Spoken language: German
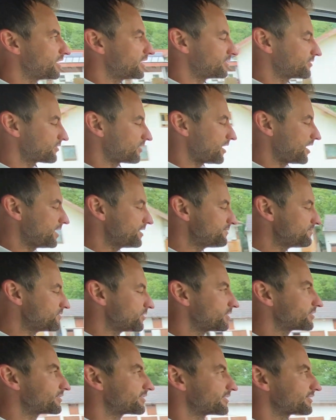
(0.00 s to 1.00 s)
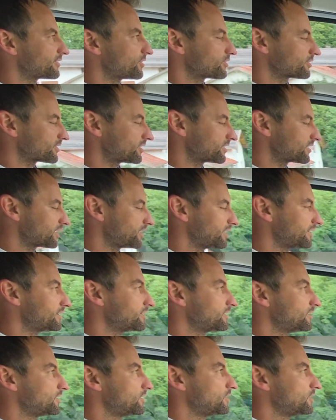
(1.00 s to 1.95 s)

also halten wir uns jetzt auch da dran.